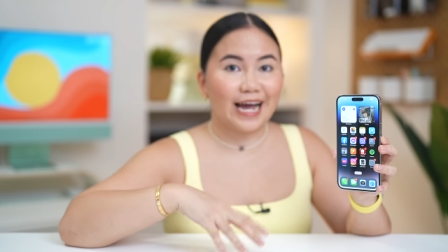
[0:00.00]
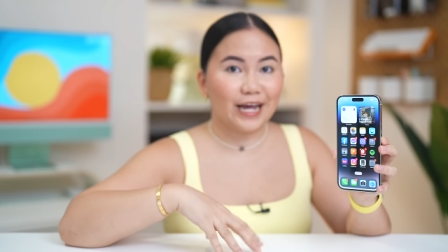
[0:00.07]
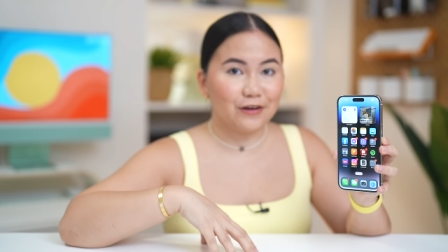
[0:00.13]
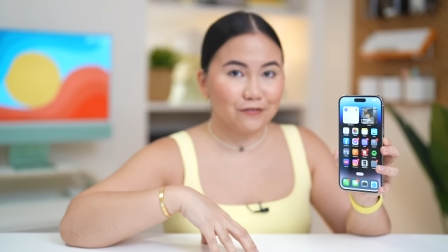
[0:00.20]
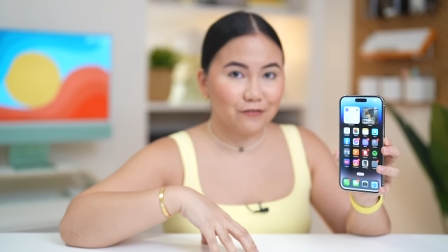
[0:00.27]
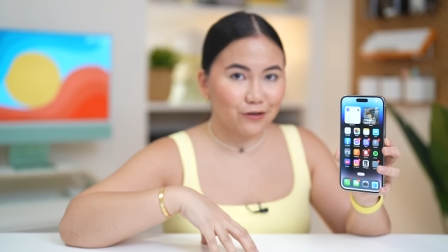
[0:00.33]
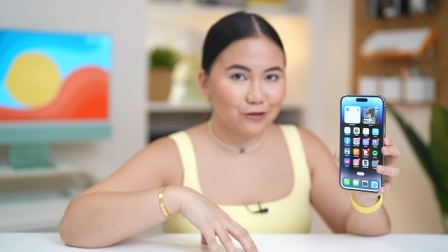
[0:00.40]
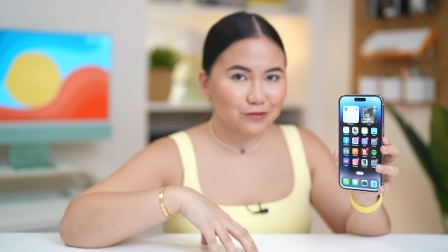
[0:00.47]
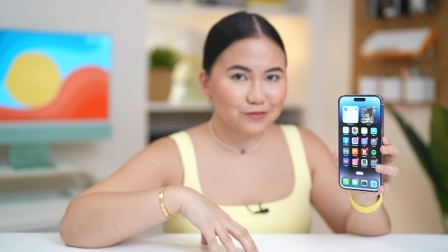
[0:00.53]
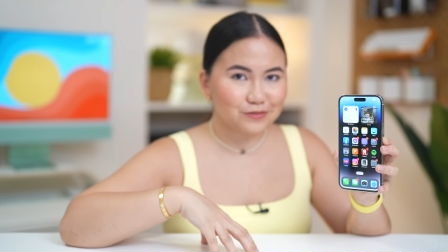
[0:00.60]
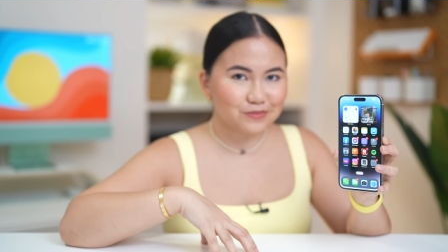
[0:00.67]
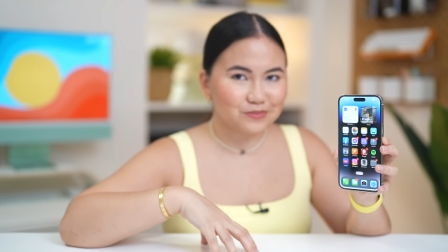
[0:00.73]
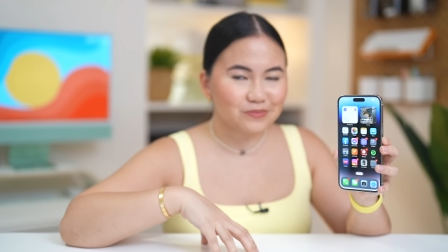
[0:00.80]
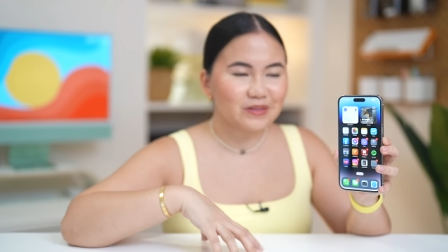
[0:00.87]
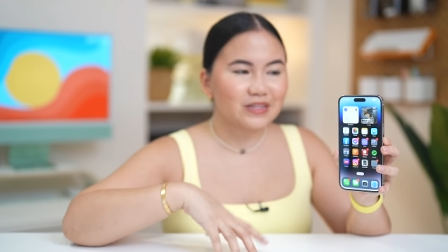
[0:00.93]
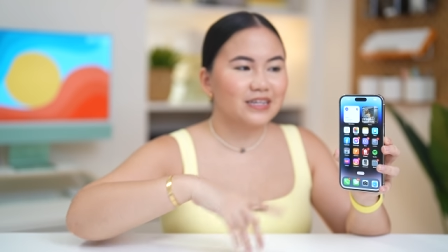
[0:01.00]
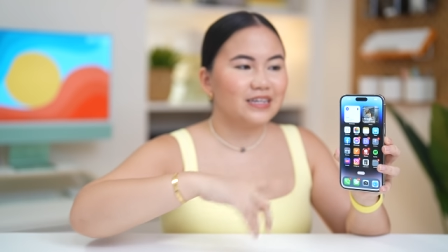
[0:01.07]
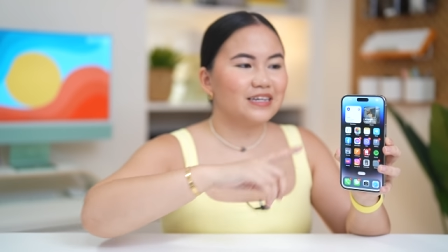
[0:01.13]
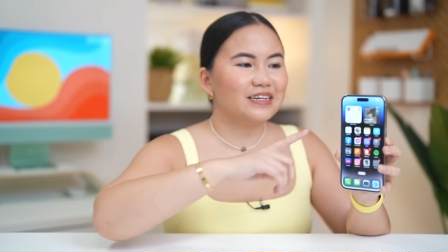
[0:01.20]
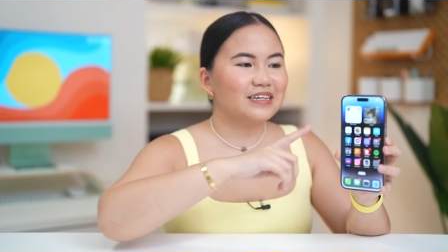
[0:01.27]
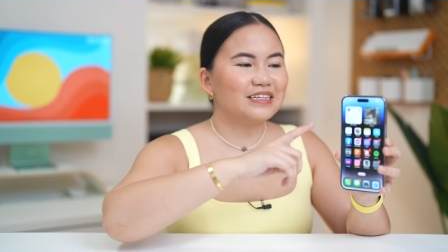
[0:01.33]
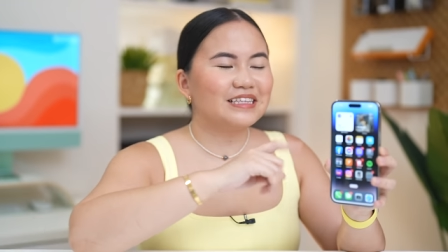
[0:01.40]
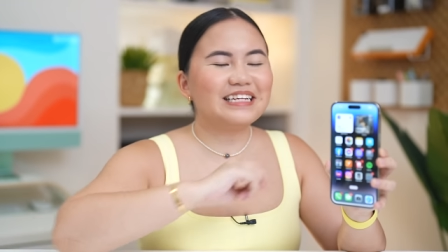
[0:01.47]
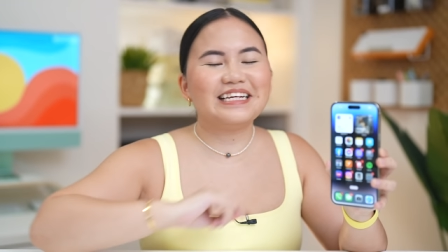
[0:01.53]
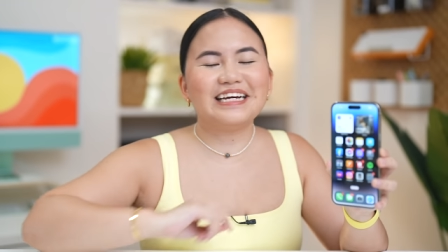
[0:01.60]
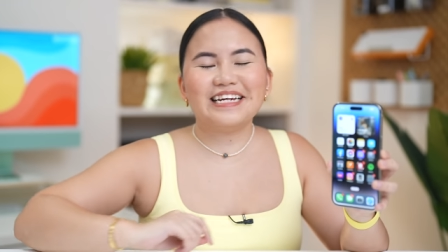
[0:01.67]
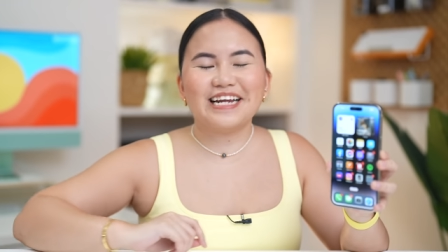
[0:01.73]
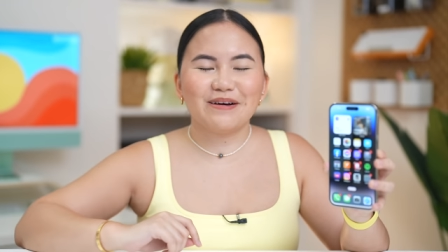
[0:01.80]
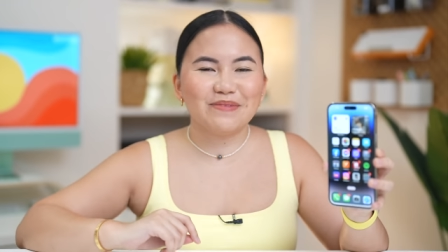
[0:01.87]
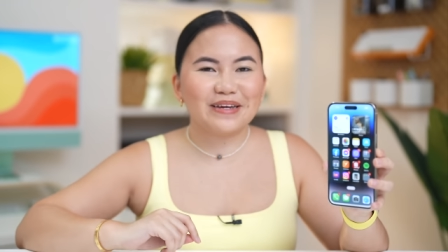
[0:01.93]
iPhone. The
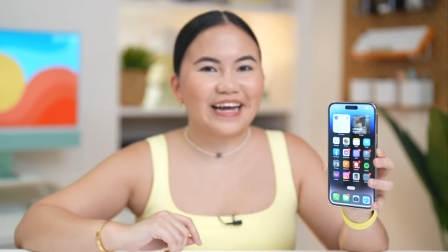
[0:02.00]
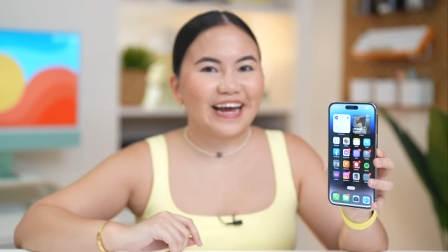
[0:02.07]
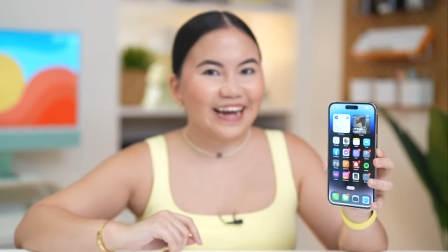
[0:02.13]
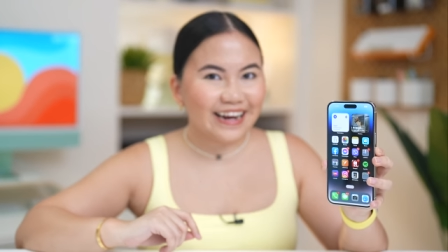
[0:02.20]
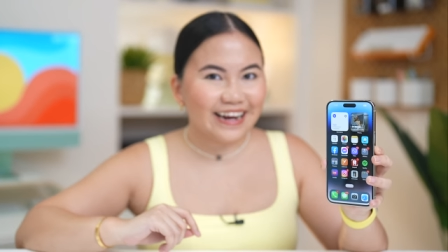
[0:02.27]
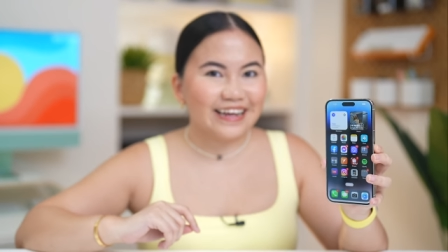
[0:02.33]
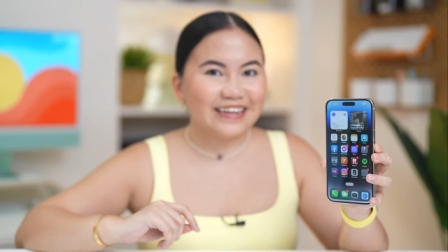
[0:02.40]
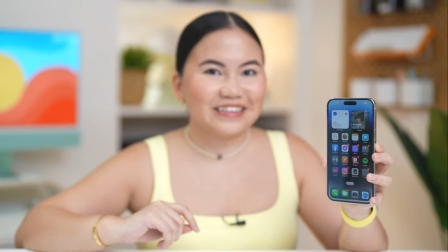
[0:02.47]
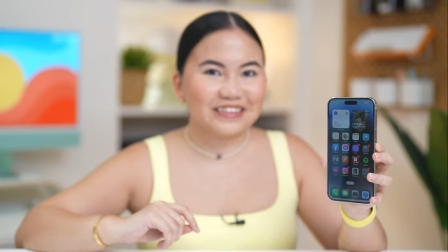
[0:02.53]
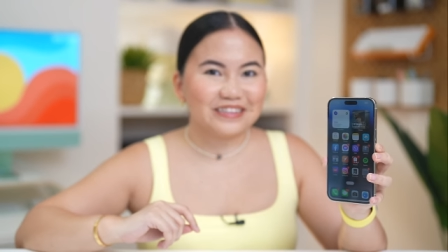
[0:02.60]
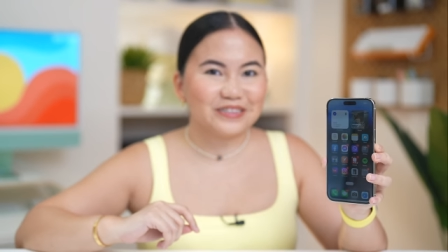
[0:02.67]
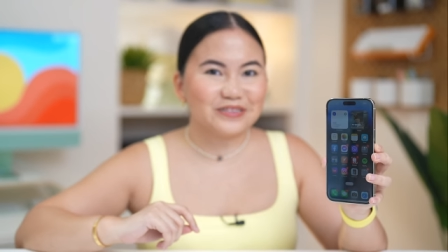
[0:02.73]
Dynamic Island.